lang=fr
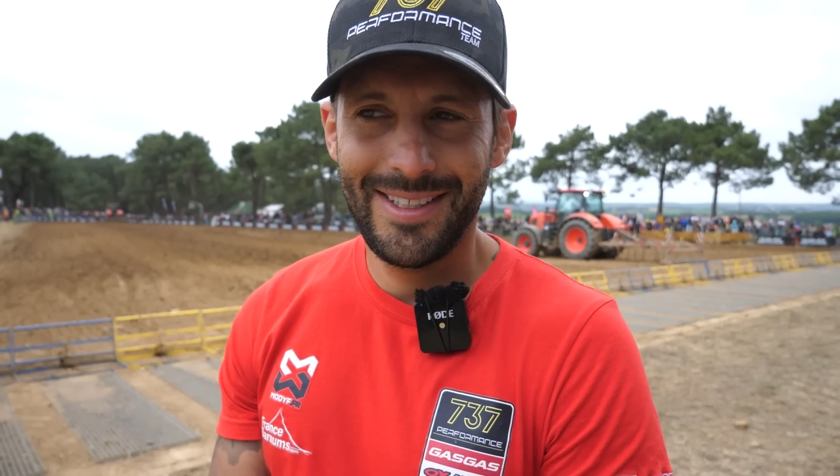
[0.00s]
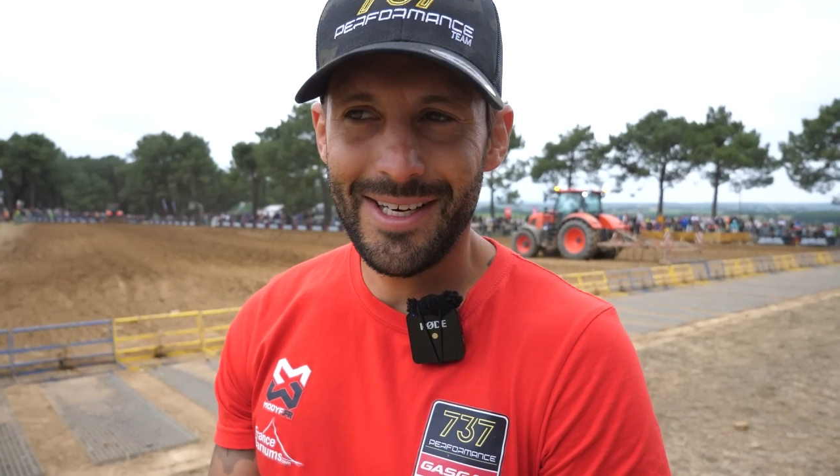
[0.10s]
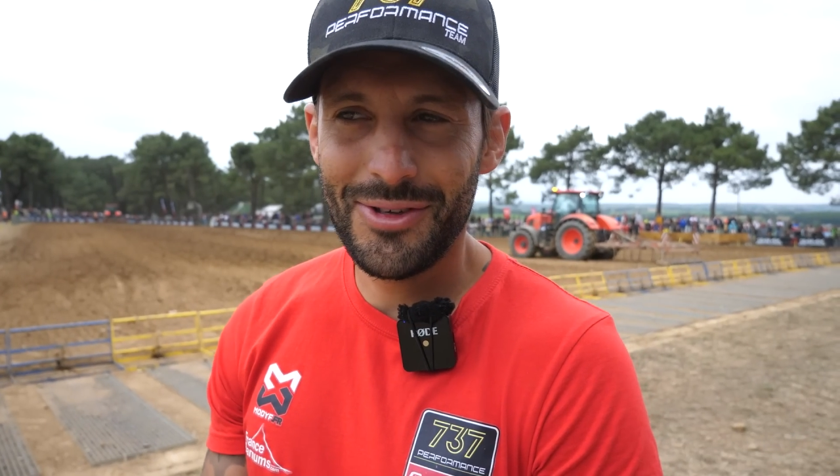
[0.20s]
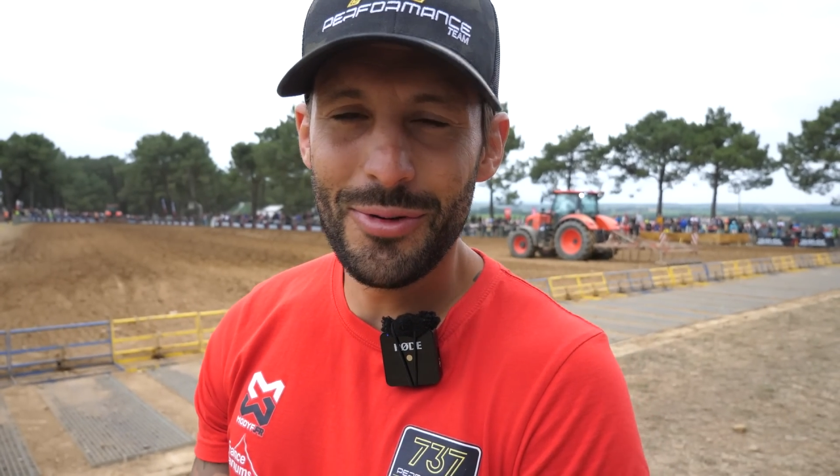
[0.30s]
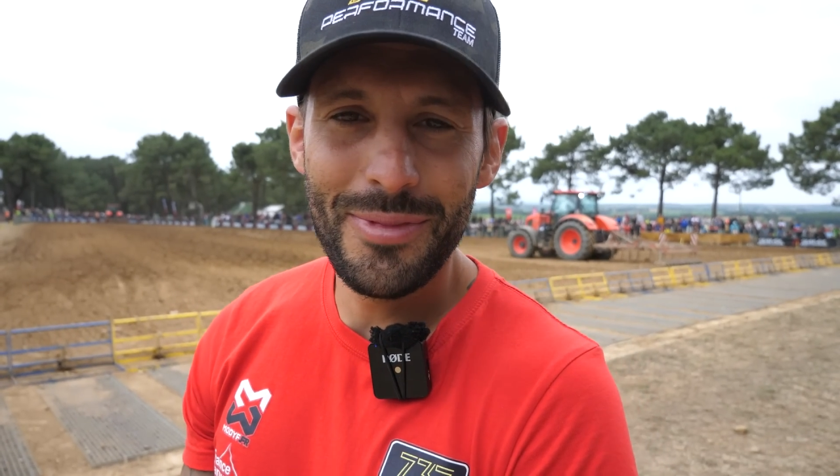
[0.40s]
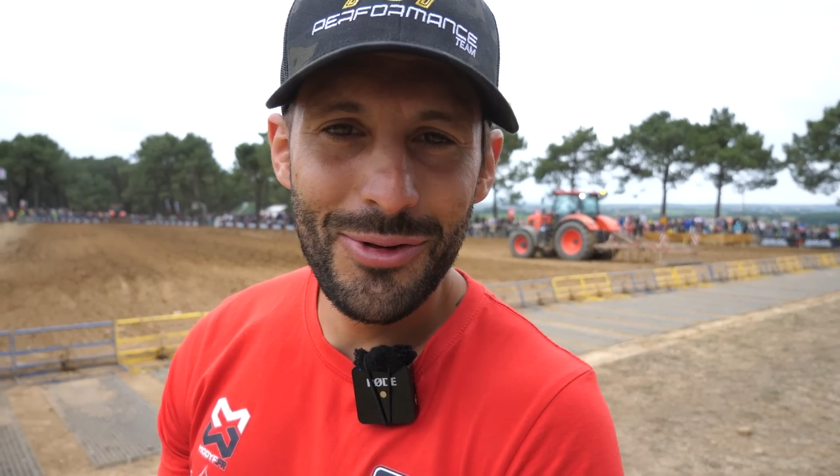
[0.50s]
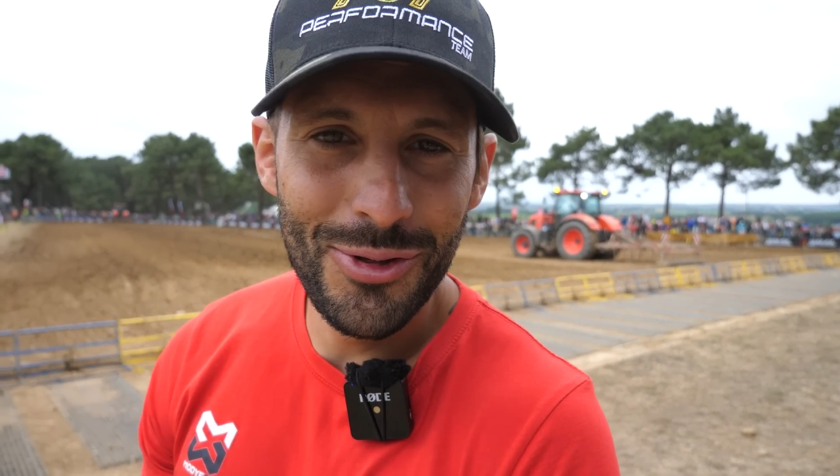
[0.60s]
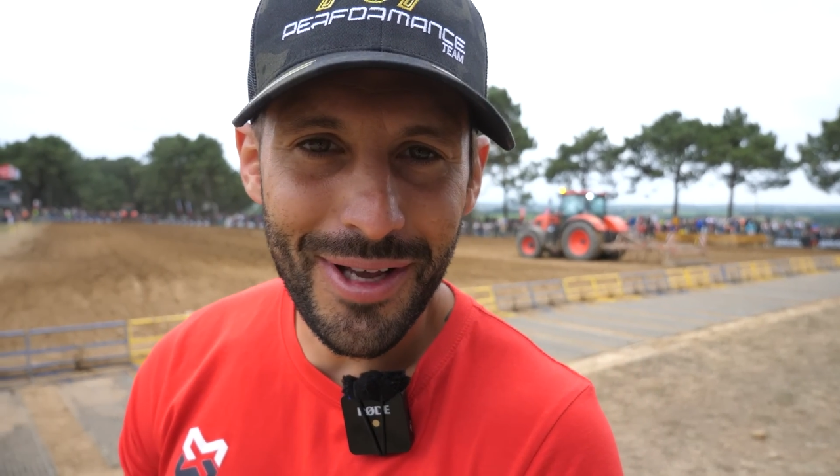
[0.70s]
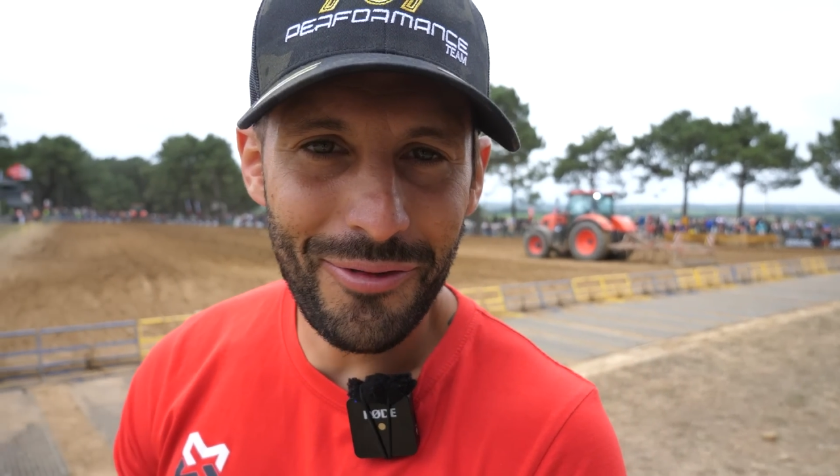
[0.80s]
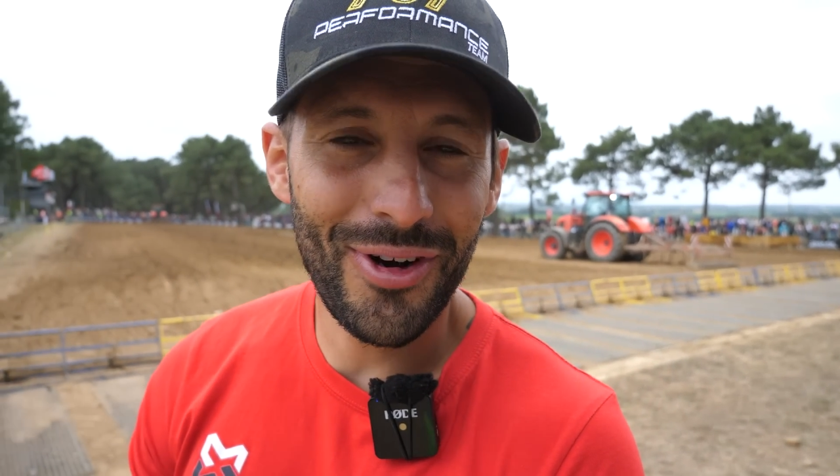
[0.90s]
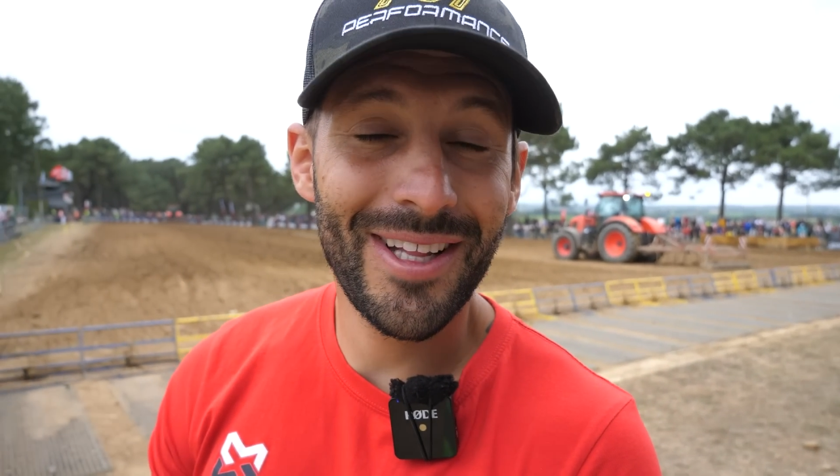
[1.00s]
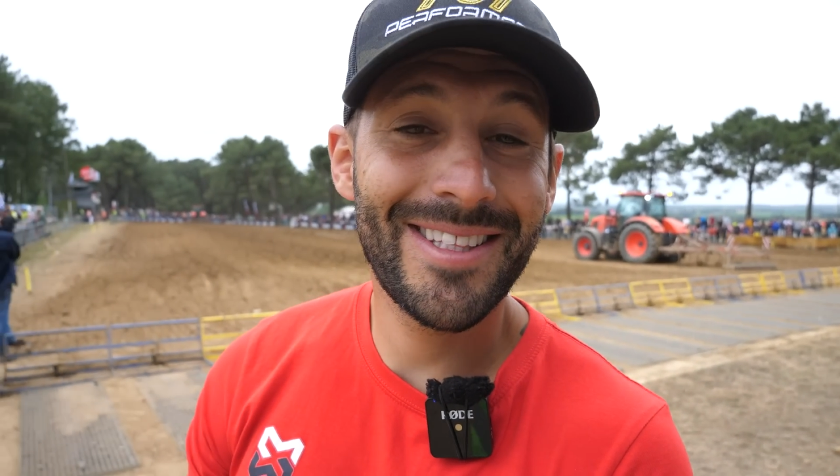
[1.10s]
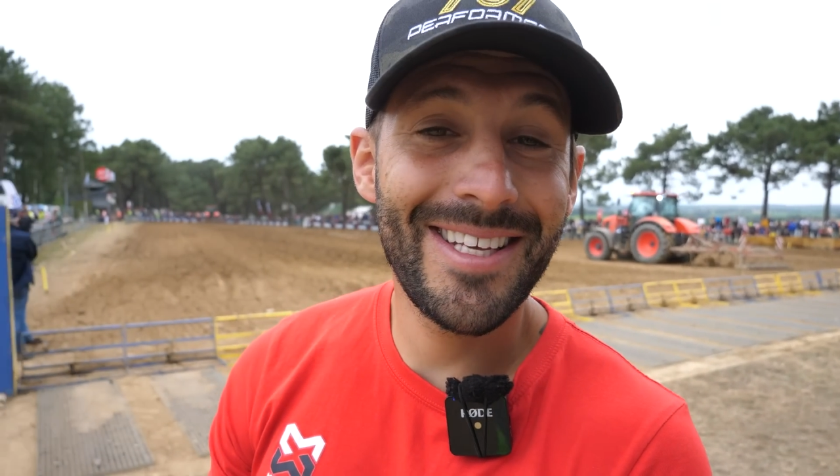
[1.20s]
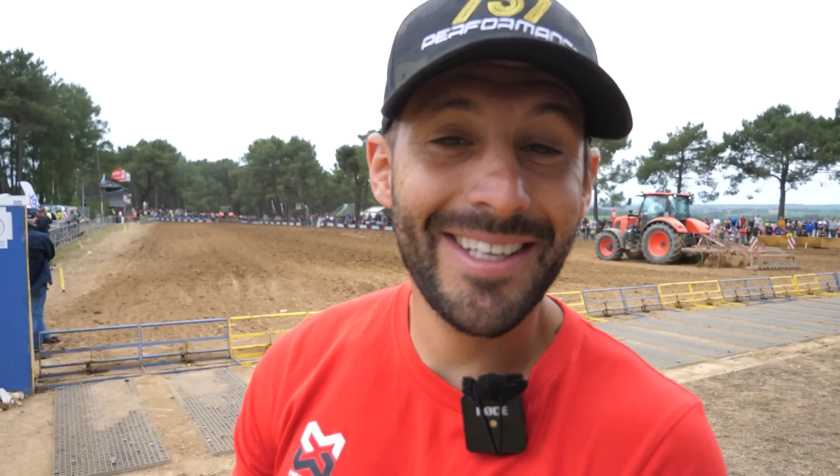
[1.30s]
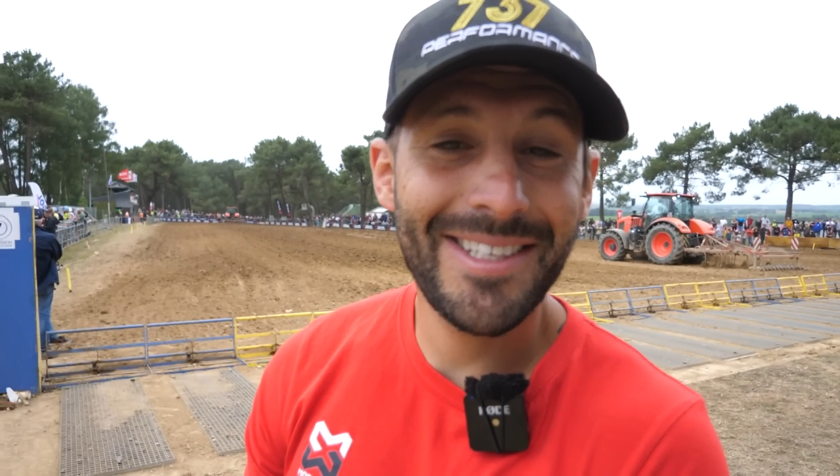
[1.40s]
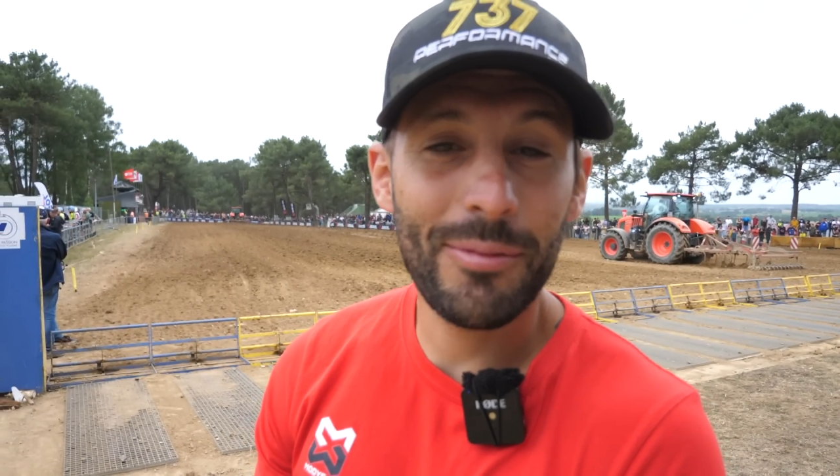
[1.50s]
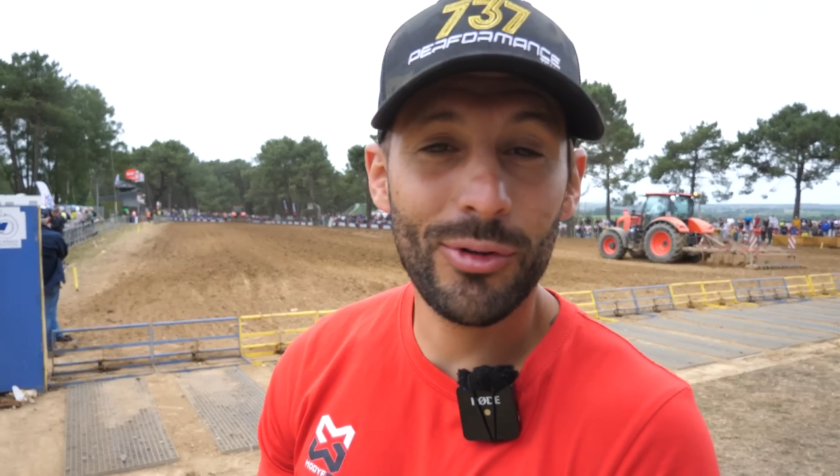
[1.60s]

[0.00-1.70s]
be. Quelques minutes avant la dernière